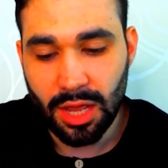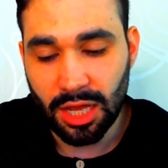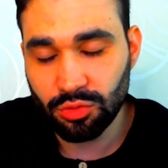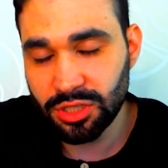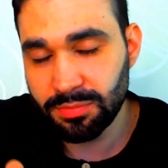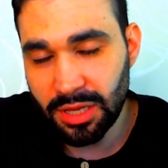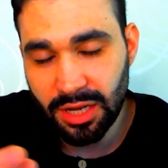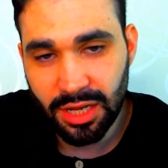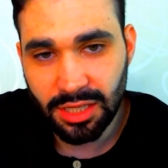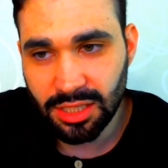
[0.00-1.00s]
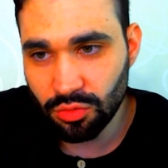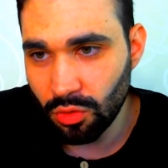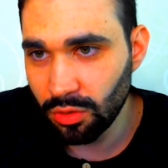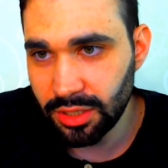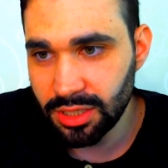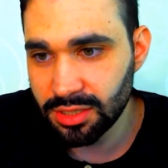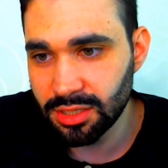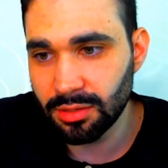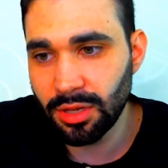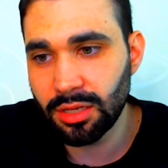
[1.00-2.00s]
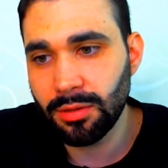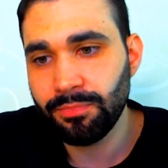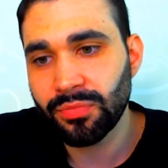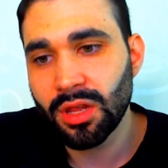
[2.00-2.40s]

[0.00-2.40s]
as suas experiências com alcoolistas também, né?